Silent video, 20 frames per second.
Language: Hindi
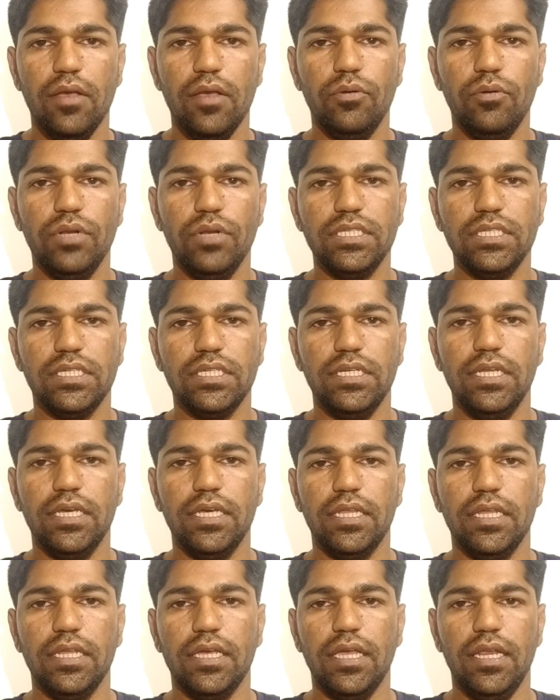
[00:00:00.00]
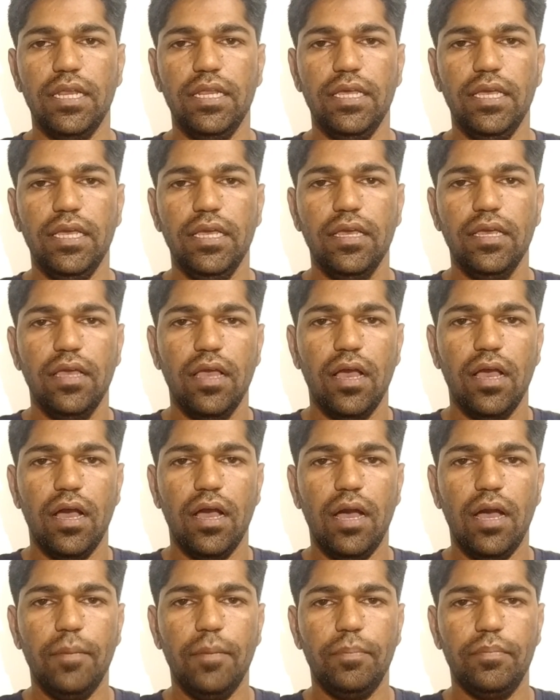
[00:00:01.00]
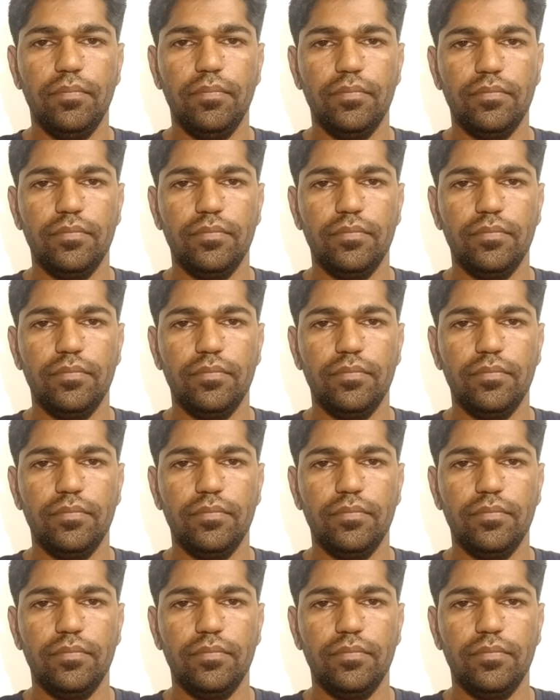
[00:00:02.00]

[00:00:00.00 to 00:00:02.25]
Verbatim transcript: ऑनर्स की डिग्री के लिए आप